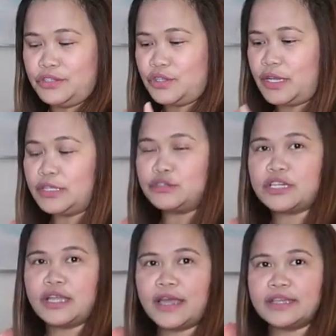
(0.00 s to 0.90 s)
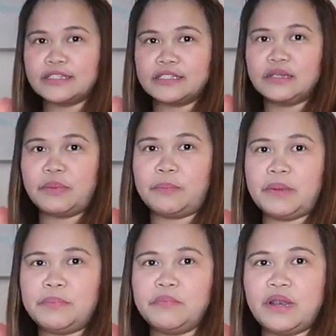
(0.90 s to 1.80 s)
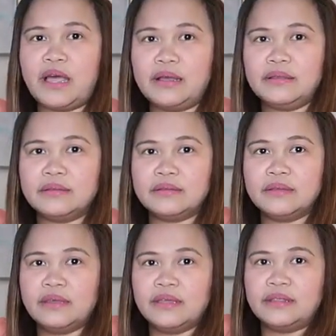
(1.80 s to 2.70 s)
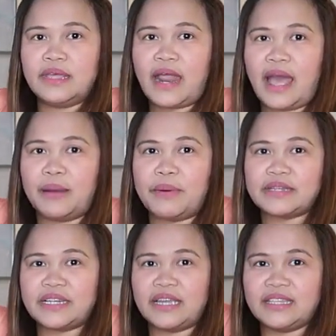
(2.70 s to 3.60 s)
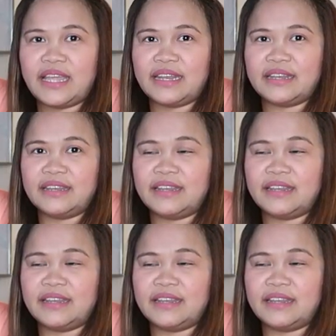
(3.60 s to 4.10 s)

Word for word: So, ganito siya guys. Ipi-flip mo lang, then hahaba siyang ganyan.